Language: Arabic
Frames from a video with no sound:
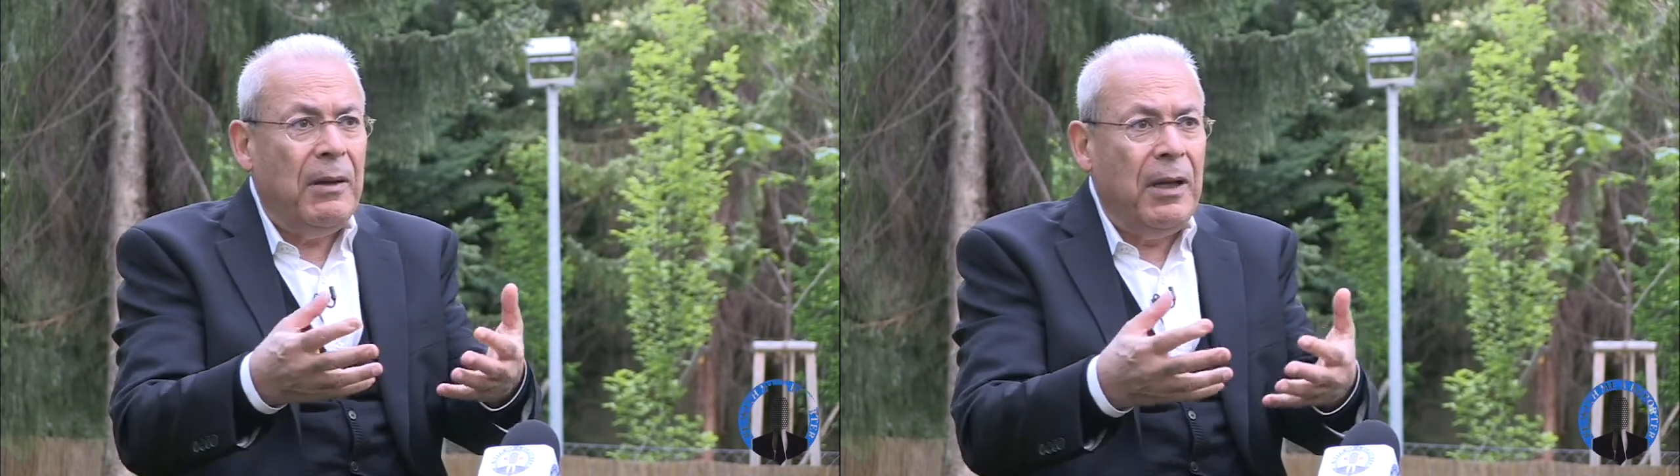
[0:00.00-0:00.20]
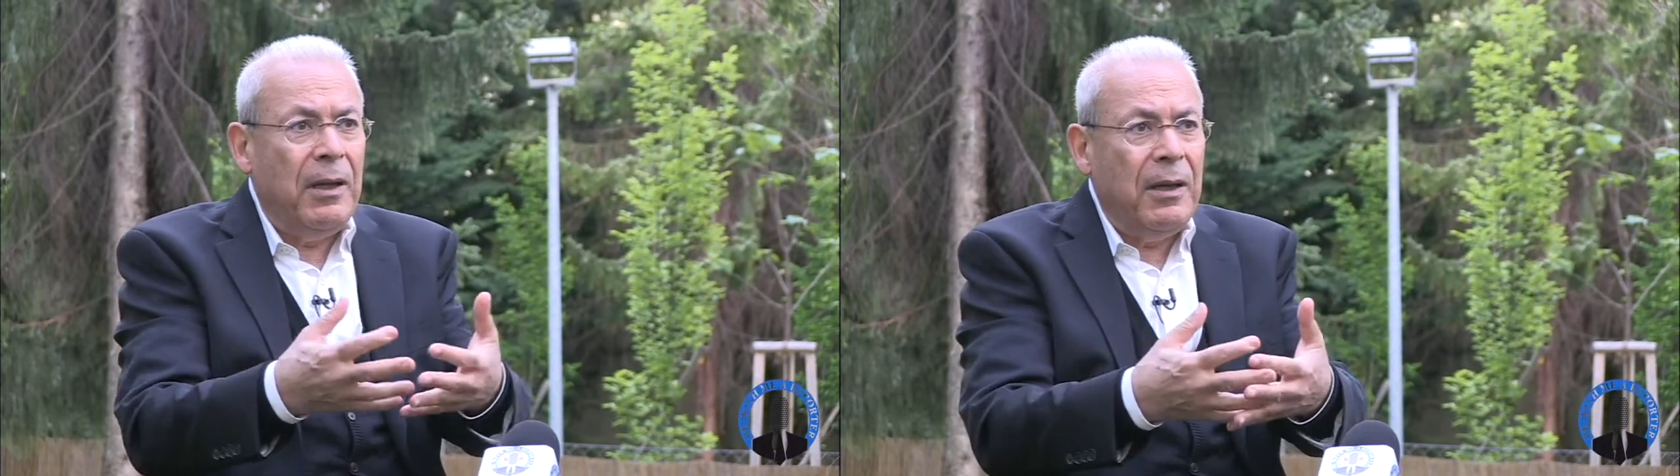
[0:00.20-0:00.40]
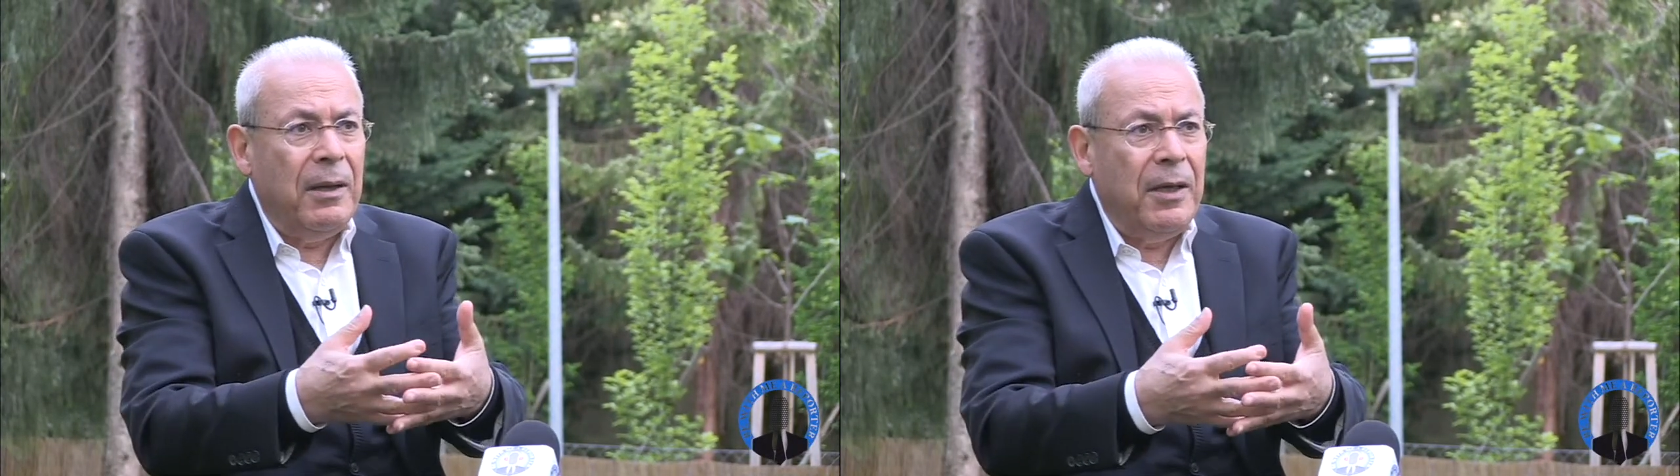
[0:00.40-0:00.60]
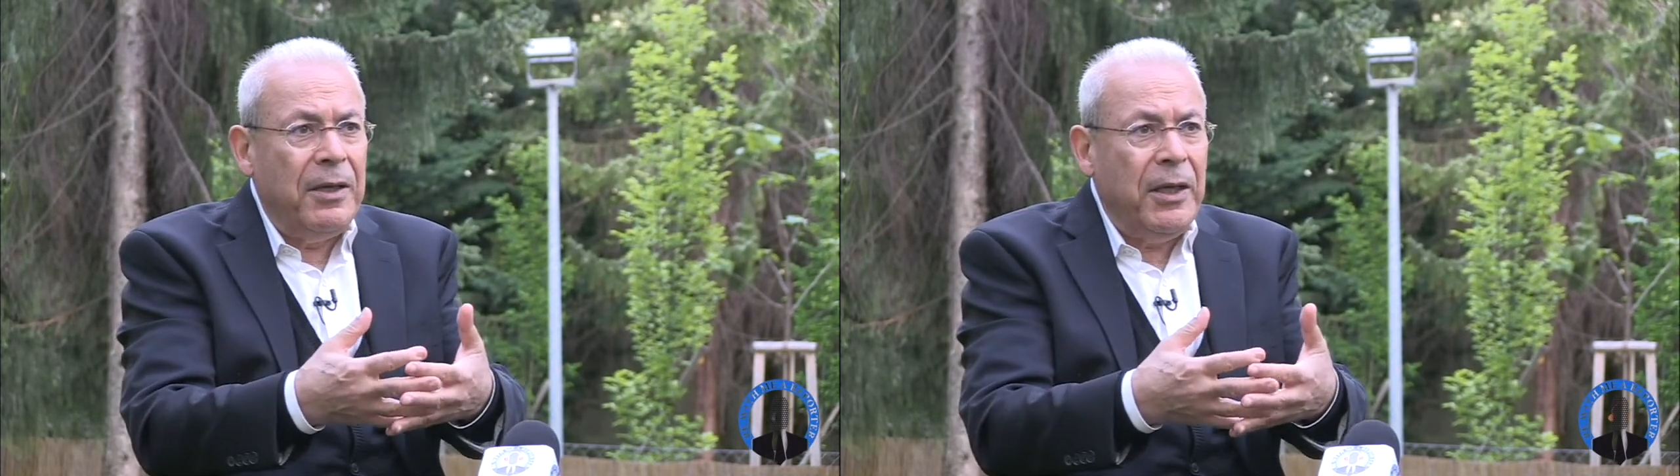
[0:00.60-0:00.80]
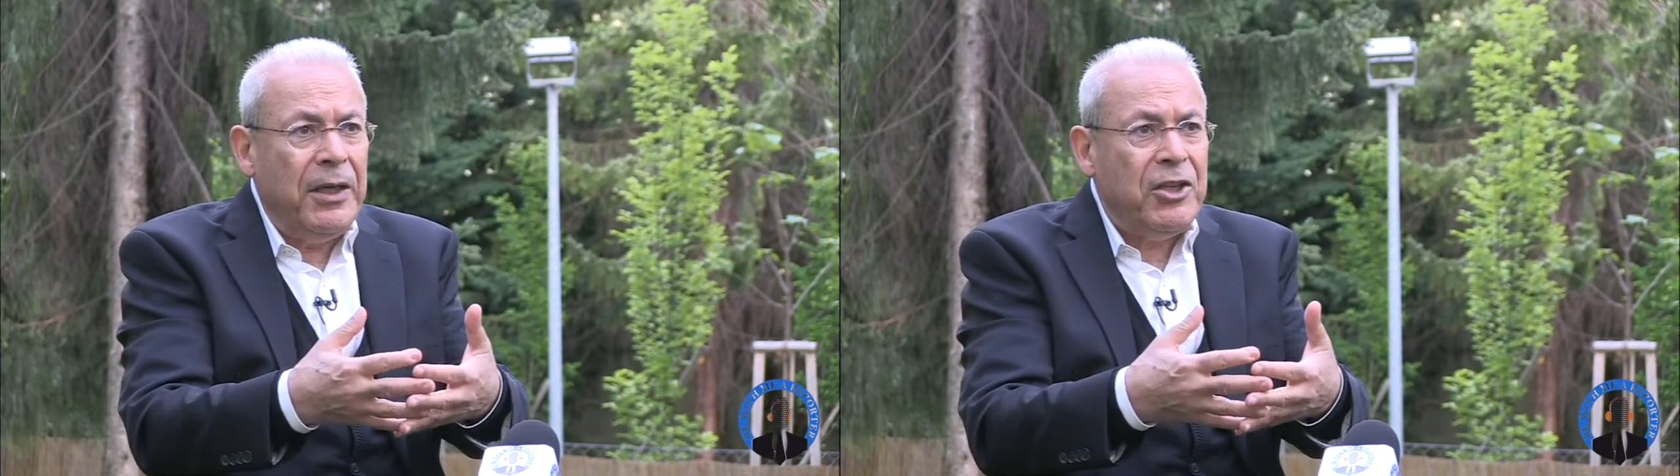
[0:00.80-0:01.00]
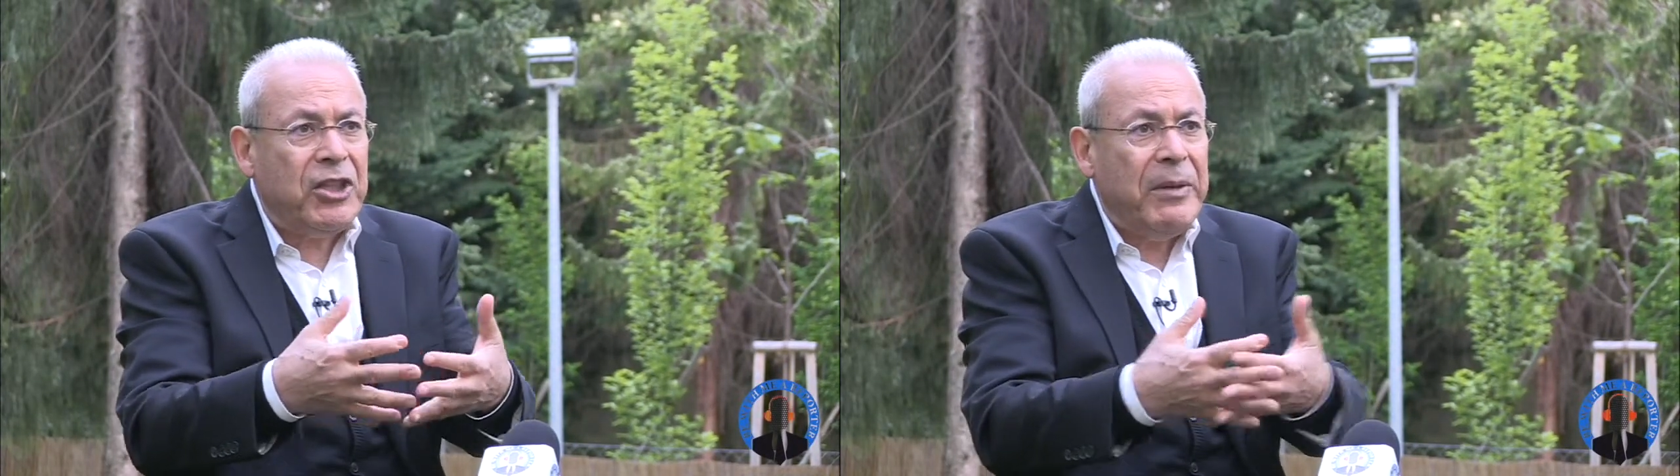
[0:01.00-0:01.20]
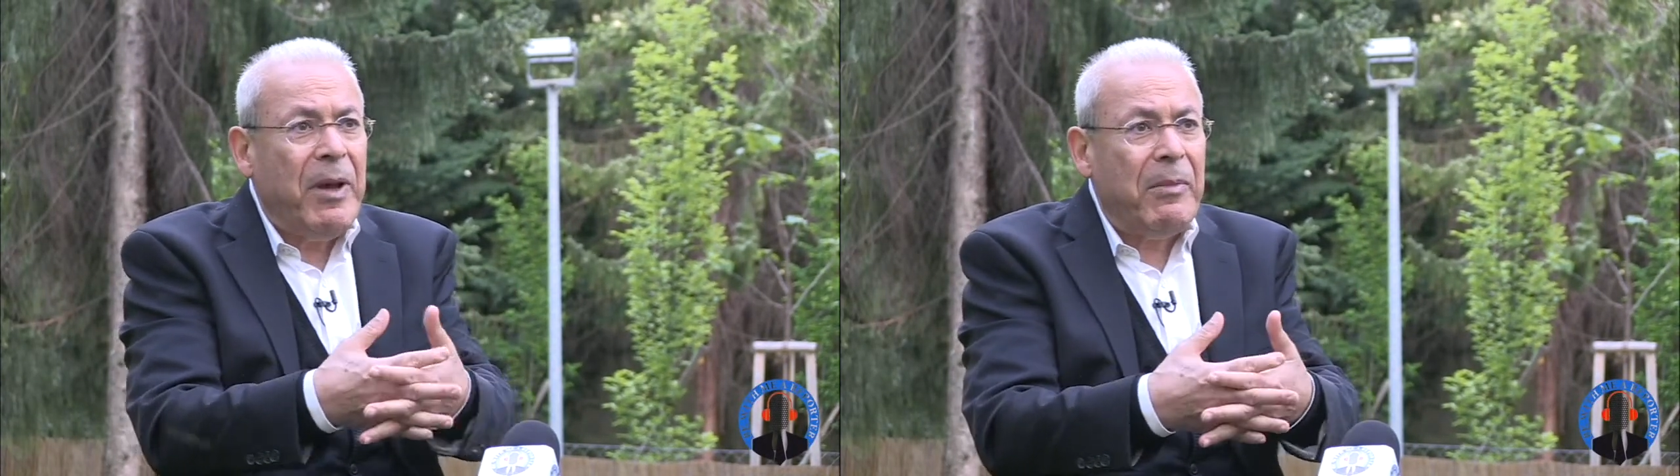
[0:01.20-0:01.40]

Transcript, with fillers: آه، يجتمع